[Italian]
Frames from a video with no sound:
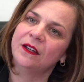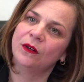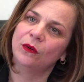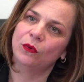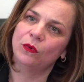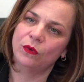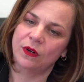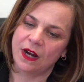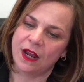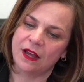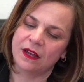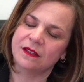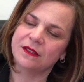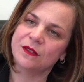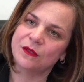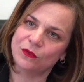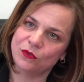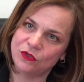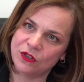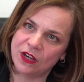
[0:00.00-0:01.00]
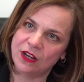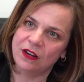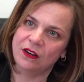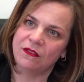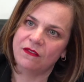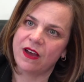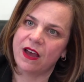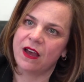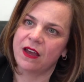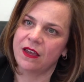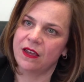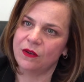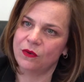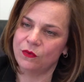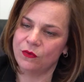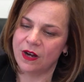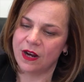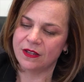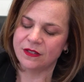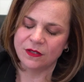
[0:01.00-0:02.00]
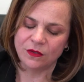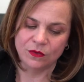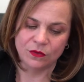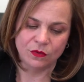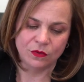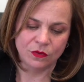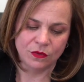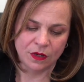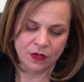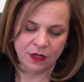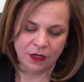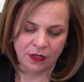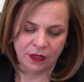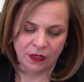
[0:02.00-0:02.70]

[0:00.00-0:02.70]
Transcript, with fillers: una su Genova e una su,